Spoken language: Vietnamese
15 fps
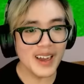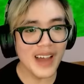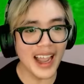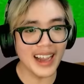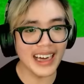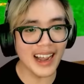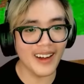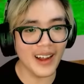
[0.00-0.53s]
mấy
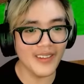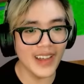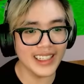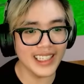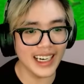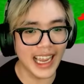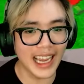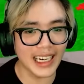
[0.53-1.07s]
bạn ra ngoài mid
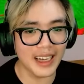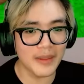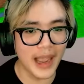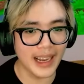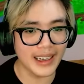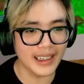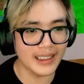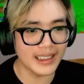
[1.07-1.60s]
chẳng khác nào các
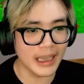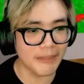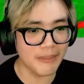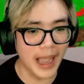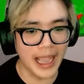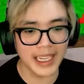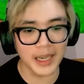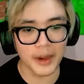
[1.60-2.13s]
bạn cấp
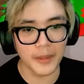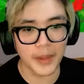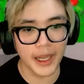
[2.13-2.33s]
mạng cho bọn